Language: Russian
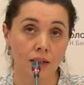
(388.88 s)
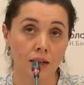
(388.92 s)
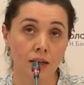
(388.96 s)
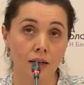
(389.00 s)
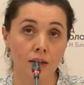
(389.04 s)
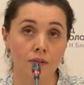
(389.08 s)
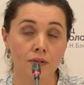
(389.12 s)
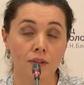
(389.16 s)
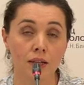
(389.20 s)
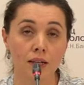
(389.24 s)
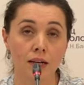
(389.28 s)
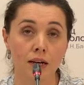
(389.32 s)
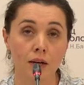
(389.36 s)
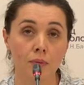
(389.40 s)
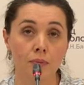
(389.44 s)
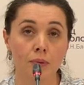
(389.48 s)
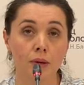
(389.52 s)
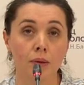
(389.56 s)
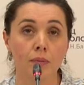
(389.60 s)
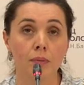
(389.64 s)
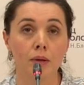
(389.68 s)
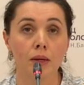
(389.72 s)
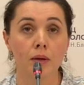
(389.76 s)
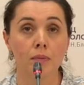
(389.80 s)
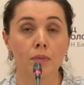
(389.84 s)
Вторая
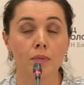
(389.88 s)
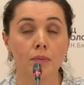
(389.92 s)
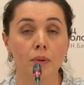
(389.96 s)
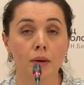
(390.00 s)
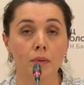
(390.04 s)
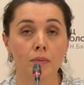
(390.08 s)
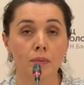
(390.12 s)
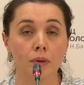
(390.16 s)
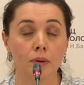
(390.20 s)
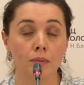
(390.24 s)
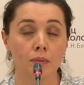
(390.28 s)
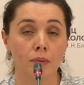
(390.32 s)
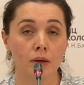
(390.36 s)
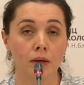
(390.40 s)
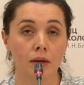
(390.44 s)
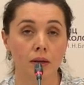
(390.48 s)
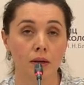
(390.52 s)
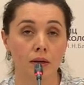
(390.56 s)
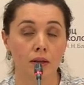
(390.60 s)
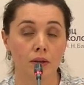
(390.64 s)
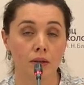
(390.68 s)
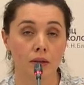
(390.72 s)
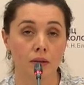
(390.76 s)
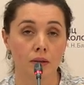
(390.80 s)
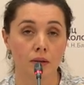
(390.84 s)
проблема, помимо
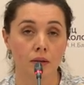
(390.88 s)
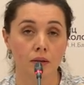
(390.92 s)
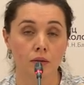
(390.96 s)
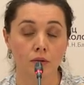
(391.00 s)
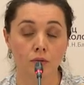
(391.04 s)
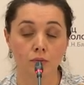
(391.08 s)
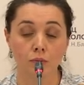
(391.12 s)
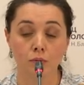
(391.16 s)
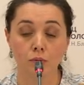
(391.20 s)
э,